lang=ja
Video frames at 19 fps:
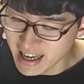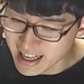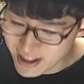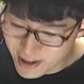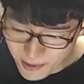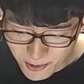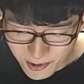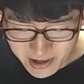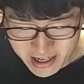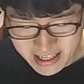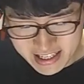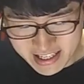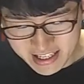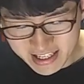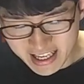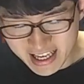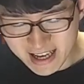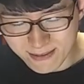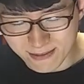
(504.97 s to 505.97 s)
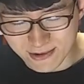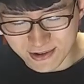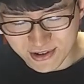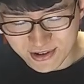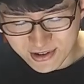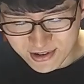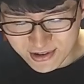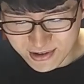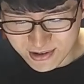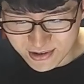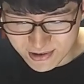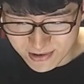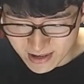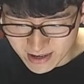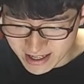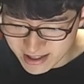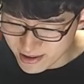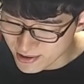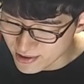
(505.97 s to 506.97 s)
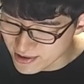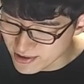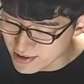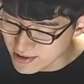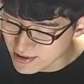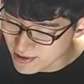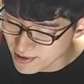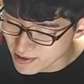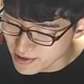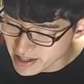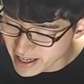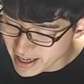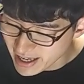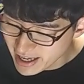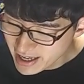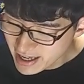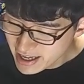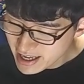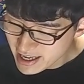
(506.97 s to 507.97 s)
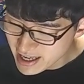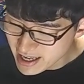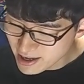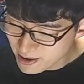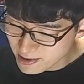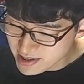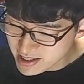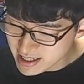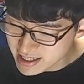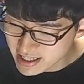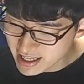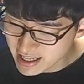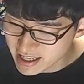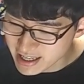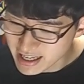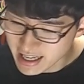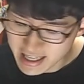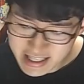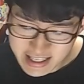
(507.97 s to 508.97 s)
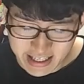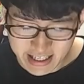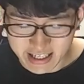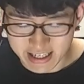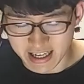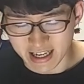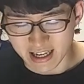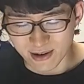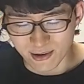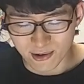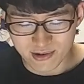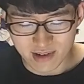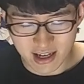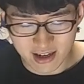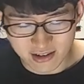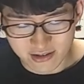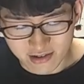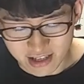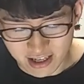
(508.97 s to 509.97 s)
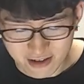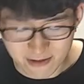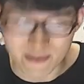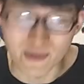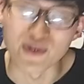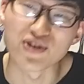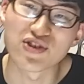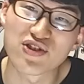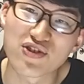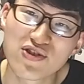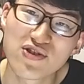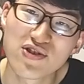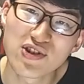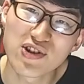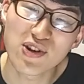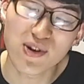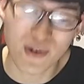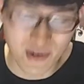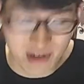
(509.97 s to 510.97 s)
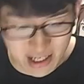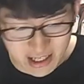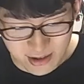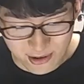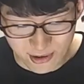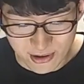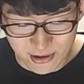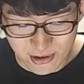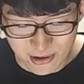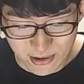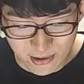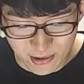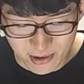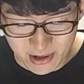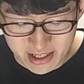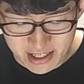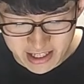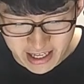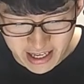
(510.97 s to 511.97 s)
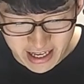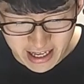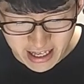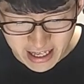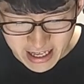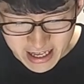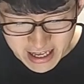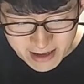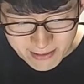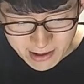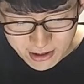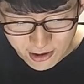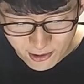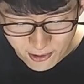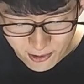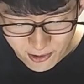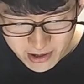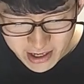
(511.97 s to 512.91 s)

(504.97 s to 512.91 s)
えー、友達ゲーム10話という号で、えー、こちら前回8位から6ランクダウンも14位という号ですね。ま友